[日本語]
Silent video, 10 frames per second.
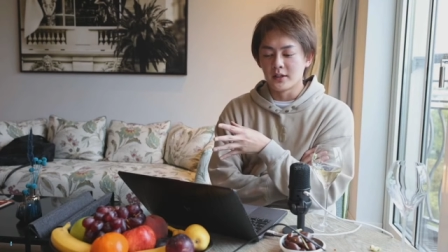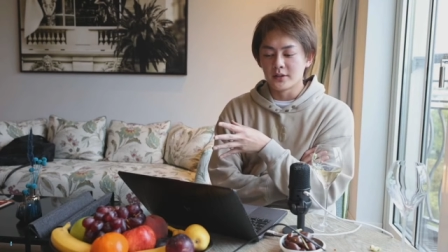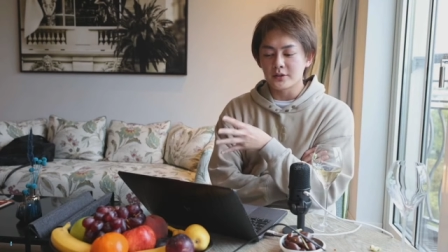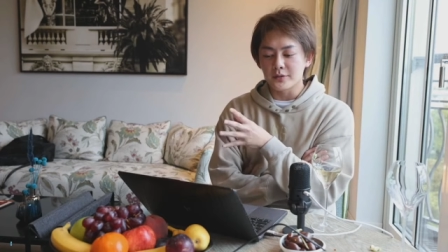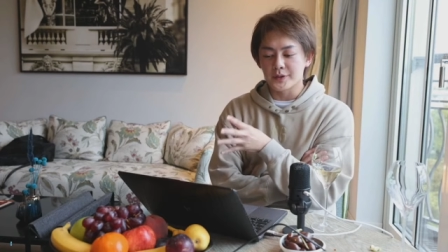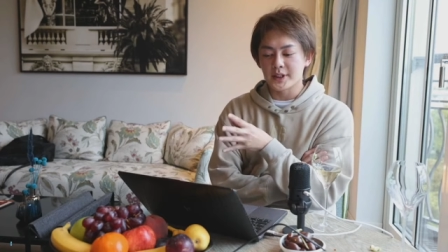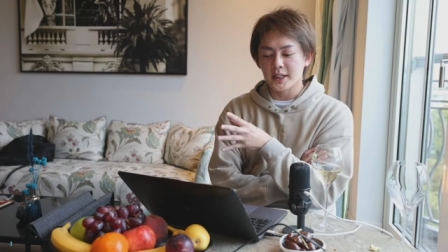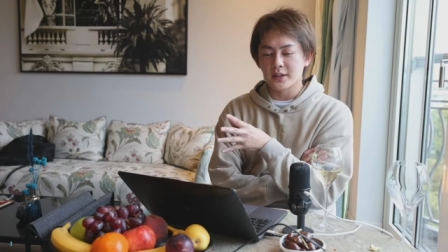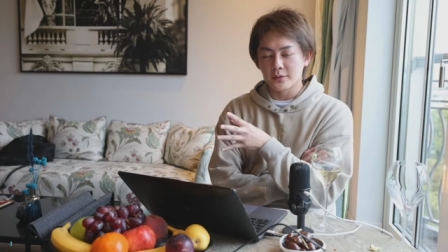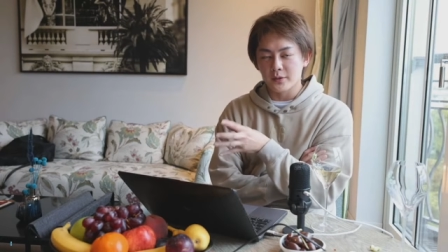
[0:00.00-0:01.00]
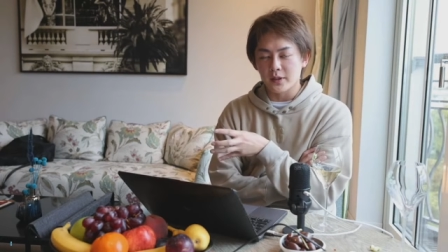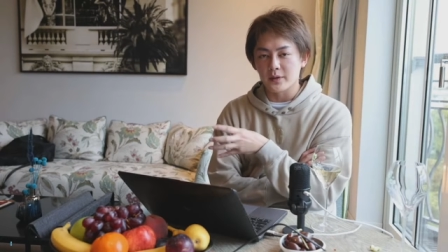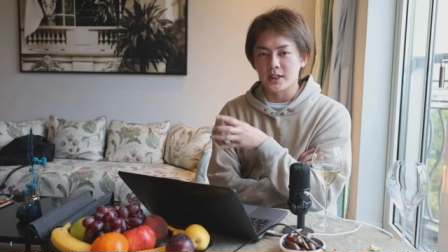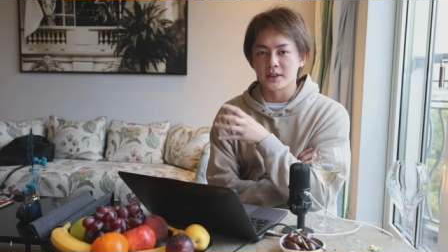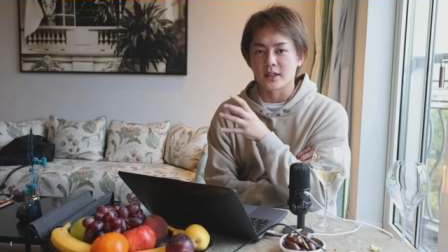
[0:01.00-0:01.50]
ちょっと不思議な動画を
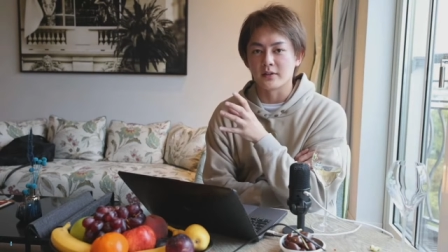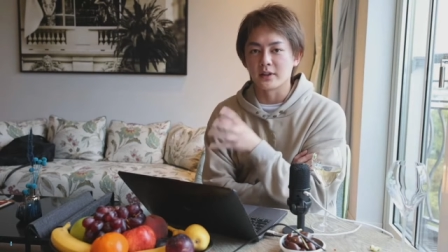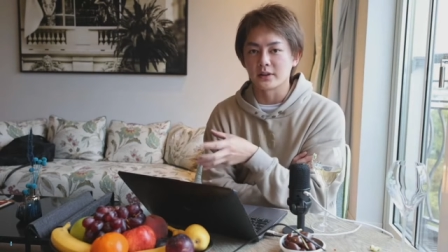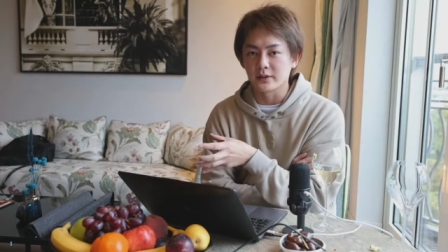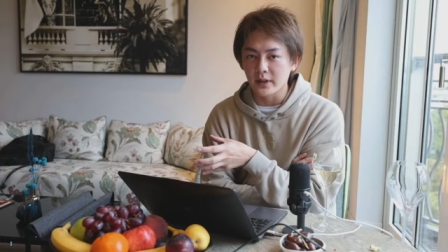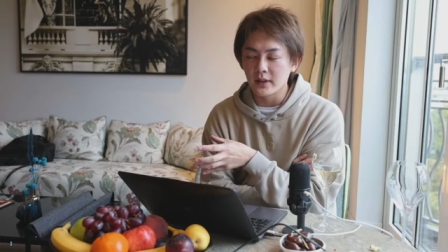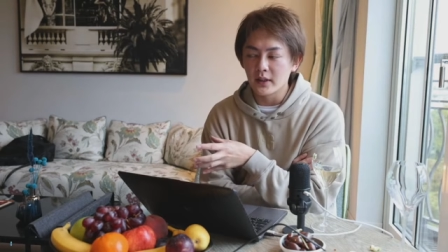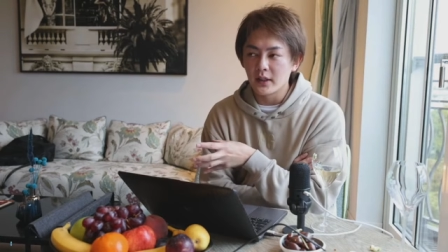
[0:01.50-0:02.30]
出したんですよね。